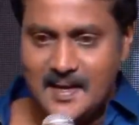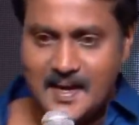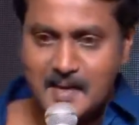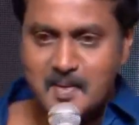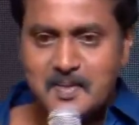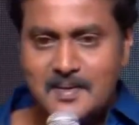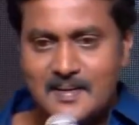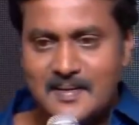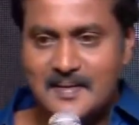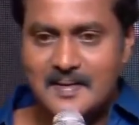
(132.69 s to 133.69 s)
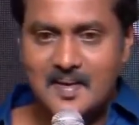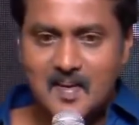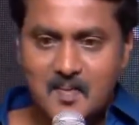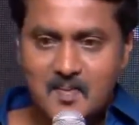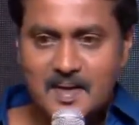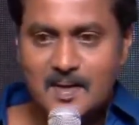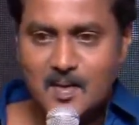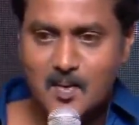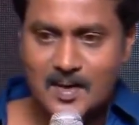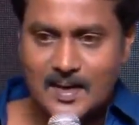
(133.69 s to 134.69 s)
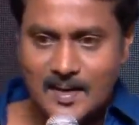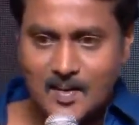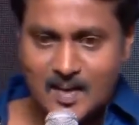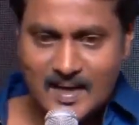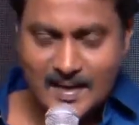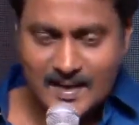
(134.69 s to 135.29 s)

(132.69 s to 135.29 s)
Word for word: నేను మీలో ఒక ఒక